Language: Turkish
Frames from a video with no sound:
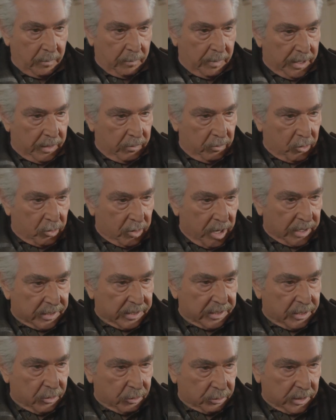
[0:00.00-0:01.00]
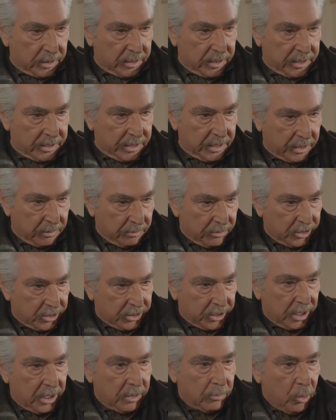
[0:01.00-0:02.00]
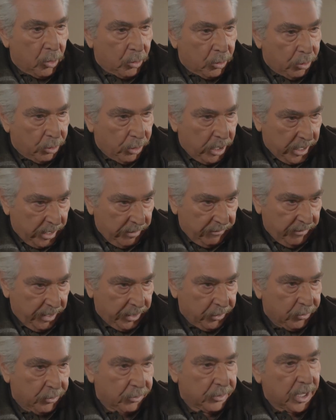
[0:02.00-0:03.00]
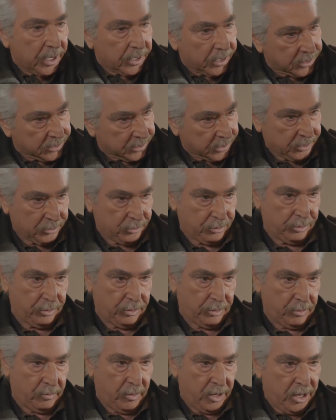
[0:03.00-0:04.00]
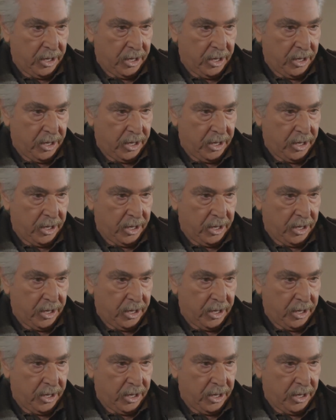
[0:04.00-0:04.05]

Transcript: benim yukarıdaki odada yarım şişe limon kolonyam var. Onu da ara sıra sürüyorum.